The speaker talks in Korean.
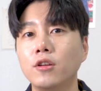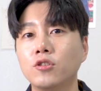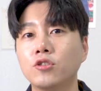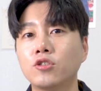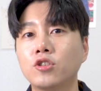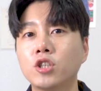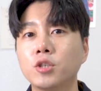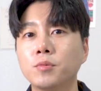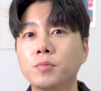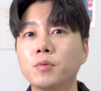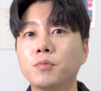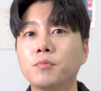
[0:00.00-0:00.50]

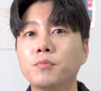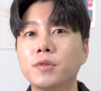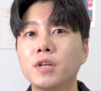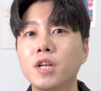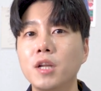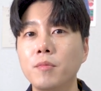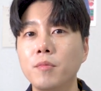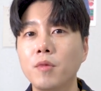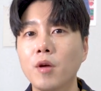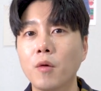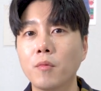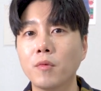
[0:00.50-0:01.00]
유튜브
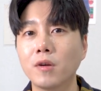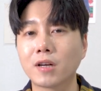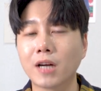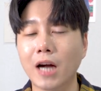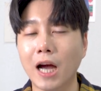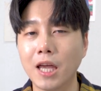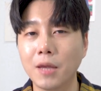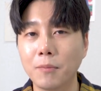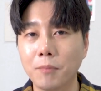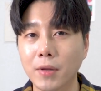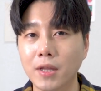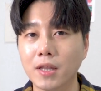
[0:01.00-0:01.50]
프리미엄을
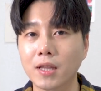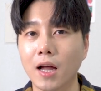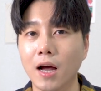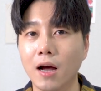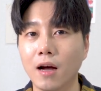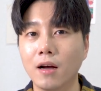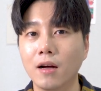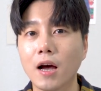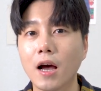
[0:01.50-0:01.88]
가입했다